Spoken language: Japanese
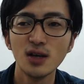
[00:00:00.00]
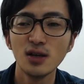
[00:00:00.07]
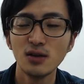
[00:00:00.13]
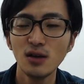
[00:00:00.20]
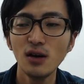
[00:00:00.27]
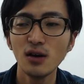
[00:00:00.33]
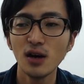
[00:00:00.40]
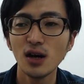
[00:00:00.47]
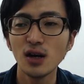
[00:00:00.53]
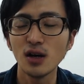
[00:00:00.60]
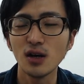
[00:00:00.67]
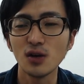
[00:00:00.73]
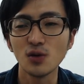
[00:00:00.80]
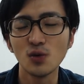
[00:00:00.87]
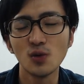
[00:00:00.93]
だか
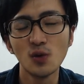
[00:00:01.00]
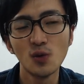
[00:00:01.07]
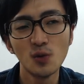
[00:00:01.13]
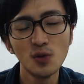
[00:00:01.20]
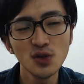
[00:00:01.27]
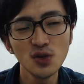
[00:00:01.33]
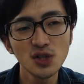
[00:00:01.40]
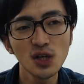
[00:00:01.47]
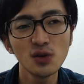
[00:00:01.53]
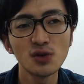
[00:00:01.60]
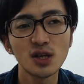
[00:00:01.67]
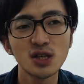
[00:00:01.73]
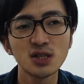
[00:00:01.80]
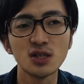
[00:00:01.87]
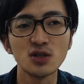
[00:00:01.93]
らあのボイスチャットな
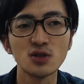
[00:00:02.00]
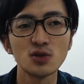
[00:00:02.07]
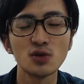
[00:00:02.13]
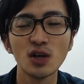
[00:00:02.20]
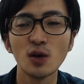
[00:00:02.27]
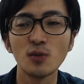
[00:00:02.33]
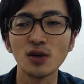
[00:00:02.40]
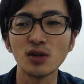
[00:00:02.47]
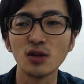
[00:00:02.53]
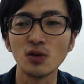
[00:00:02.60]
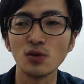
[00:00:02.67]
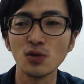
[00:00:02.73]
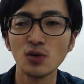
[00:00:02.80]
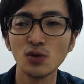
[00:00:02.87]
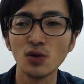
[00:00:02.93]
しでずっとゲームやって
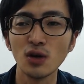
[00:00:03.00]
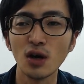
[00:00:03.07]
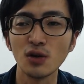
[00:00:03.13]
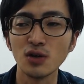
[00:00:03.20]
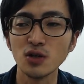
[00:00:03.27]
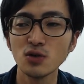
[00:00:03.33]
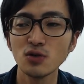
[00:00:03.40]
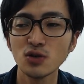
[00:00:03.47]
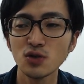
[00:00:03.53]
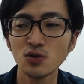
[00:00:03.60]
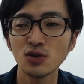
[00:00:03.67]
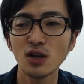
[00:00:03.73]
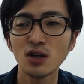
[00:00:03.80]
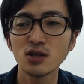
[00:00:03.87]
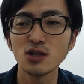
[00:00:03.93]
るとあの依存症に
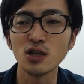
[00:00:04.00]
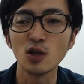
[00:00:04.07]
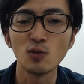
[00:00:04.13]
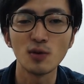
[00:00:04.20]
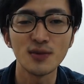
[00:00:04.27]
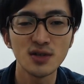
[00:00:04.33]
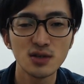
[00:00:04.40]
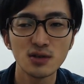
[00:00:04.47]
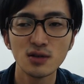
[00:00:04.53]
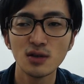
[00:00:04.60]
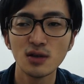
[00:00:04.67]
なりやすいと思います。